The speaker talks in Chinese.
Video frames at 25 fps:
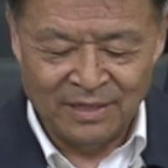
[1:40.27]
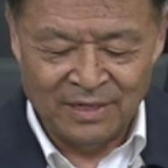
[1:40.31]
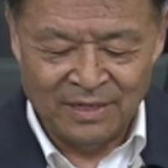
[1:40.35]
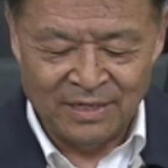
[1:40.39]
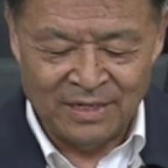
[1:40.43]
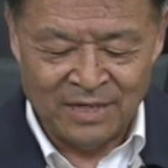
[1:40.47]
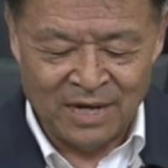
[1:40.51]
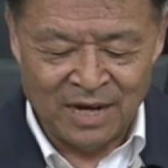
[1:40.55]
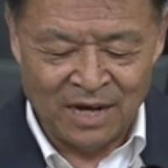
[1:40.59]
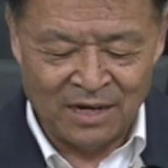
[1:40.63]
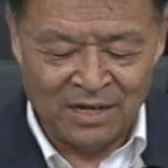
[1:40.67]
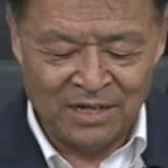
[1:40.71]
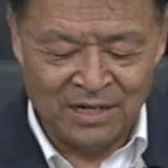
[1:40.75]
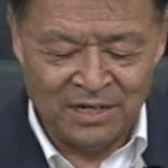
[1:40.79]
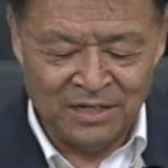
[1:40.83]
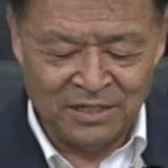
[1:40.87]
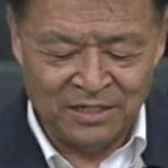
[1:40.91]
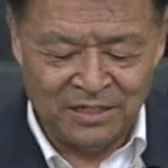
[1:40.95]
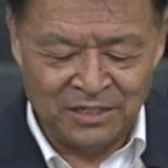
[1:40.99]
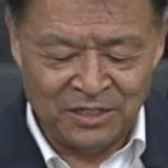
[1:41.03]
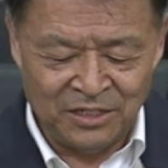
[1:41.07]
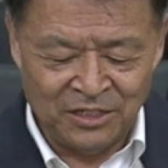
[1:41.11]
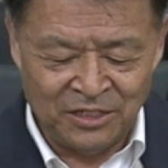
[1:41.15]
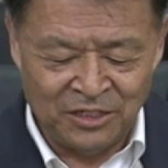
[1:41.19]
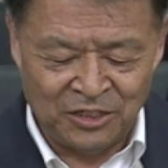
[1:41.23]
要立
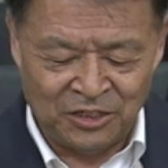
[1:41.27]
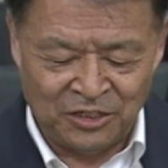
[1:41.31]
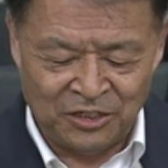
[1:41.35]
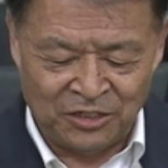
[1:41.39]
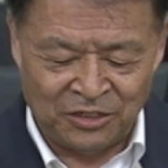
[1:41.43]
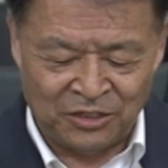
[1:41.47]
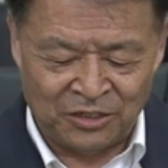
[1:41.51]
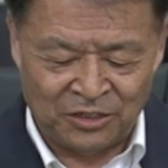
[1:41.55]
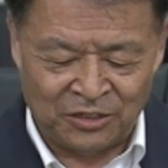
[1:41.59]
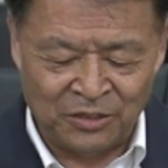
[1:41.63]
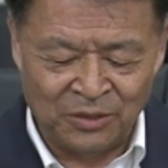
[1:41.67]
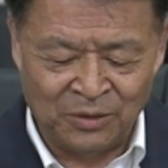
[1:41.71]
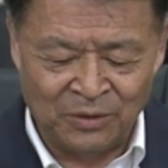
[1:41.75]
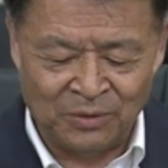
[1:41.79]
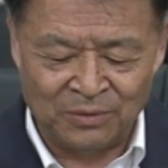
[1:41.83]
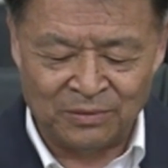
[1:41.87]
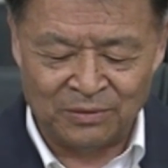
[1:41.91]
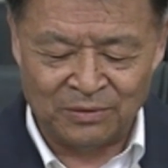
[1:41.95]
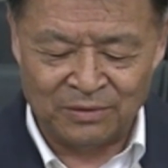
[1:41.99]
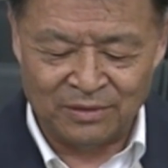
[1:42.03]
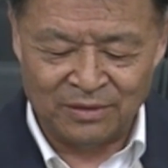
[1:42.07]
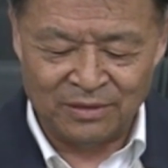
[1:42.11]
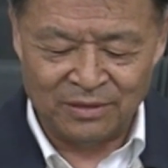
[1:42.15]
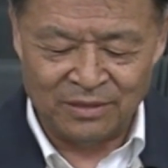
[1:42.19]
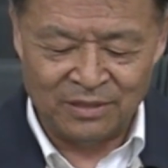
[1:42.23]
即启动
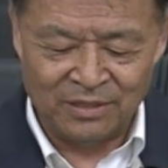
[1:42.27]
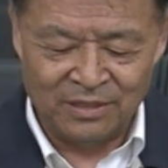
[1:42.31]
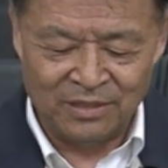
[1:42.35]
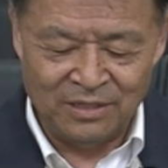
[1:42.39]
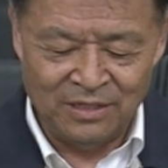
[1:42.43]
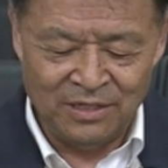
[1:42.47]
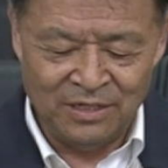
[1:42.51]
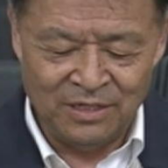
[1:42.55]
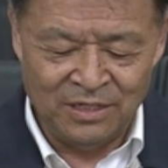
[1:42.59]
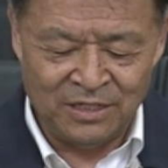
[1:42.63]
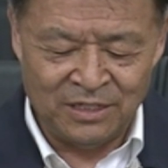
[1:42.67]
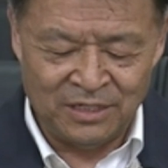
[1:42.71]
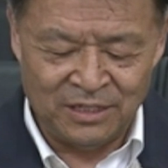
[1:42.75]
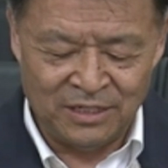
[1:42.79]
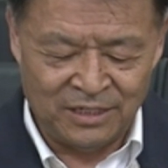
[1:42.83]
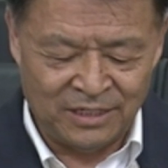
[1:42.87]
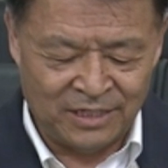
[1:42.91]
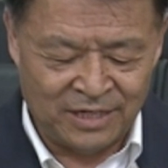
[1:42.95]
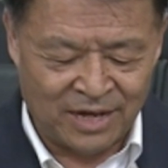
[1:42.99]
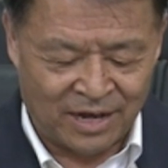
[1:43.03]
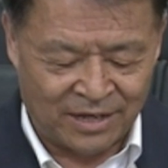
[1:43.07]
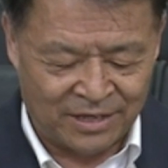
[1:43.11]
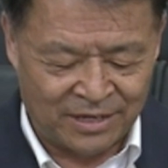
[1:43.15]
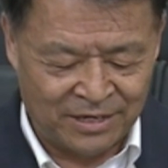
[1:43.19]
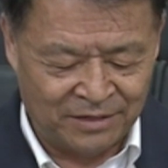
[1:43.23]
一级
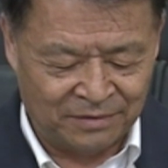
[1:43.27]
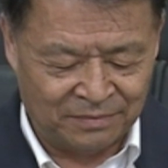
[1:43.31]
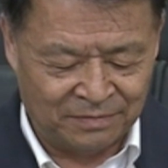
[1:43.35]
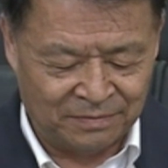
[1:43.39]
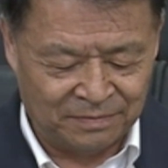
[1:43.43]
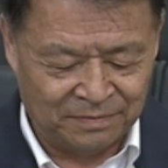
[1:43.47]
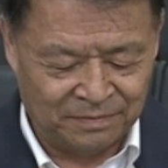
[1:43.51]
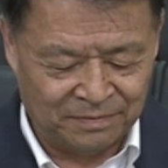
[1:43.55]
响应，